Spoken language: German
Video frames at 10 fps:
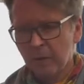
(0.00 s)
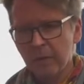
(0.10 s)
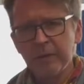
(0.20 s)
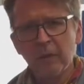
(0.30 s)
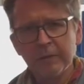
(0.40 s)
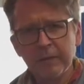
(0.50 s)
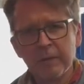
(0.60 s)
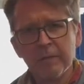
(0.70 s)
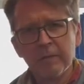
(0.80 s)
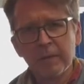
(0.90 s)
Und auch die
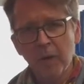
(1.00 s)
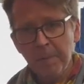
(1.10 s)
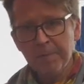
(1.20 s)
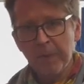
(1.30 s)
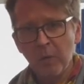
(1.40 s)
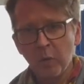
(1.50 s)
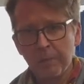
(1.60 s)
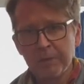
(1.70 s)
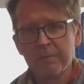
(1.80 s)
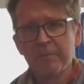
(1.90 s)

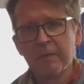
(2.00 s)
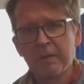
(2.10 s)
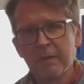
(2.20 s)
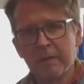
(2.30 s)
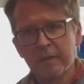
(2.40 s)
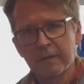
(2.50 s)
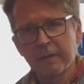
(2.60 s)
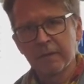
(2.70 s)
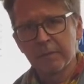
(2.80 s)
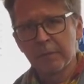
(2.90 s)
Hopfenaromen, dieses
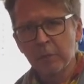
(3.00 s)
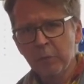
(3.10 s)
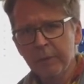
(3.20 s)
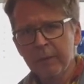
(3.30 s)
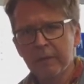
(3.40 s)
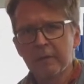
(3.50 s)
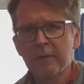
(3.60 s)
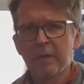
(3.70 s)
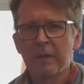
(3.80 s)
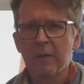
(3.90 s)
blumige,
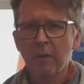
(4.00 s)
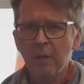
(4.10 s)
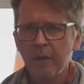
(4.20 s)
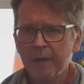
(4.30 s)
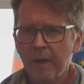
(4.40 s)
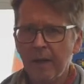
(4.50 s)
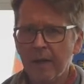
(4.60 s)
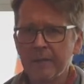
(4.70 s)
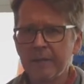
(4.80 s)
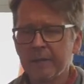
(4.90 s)

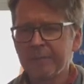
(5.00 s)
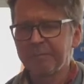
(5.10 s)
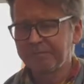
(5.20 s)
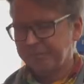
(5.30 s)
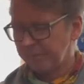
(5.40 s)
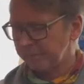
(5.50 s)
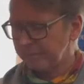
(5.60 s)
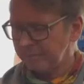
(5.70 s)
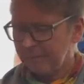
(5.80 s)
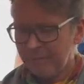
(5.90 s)
kräuterartige,
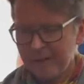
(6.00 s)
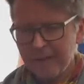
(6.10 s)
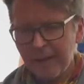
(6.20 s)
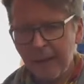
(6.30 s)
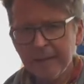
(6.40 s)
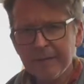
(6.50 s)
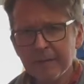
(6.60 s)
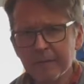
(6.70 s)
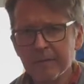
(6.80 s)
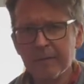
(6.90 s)

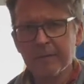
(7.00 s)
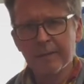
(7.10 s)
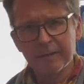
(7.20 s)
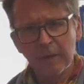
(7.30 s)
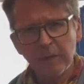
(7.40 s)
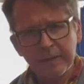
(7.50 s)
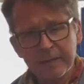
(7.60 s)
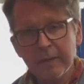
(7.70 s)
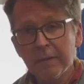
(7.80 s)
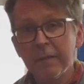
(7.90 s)
grasige, das ist auch jetzt
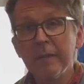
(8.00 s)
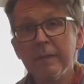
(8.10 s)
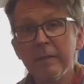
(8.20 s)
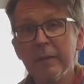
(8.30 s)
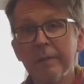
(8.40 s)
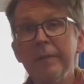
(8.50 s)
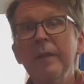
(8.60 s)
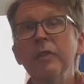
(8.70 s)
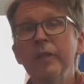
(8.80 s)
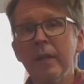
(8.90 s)
hier in diesem Bier
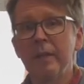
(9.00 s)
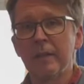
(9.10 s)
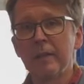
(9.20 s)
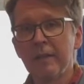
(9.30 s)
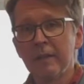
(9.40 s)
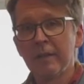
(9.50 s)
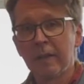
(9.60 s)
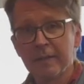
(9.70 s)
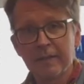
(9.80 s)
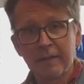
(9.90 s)
viel stärker
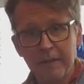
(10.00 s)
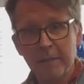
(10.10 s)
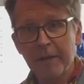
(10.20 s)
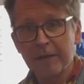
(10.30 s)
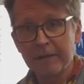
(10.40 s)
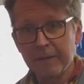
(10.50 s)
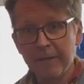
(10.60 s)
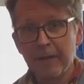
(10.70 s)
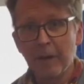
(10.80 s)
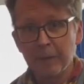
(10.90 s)
als in dem Hell.
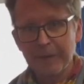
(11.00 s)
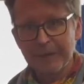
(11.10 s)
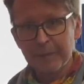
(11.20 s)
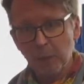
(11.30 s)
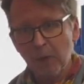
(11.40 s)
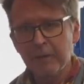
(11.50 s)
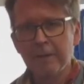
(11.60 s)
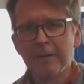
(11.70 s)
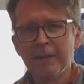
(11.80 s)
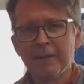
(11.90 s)
Also ein Export,